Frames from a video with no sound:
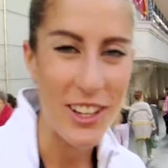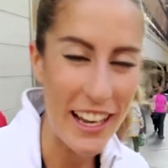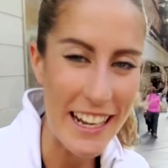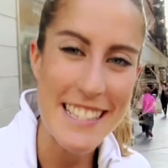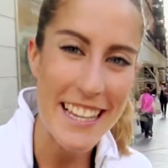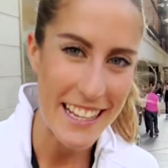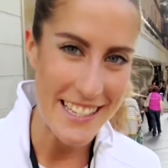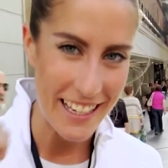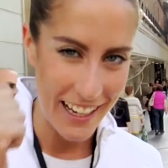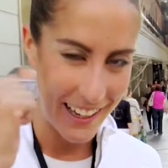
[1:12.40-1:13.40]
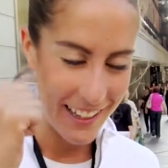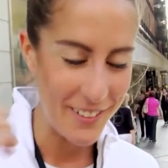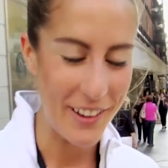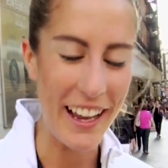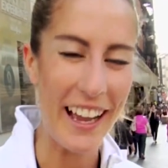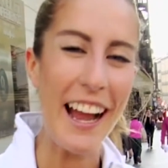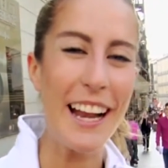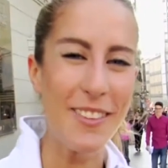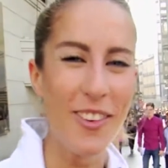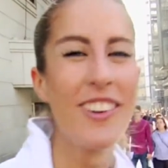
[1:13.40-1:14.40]
la leche y que sigas ahí, venga,
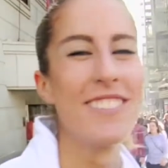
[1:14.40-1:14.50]
ánimo.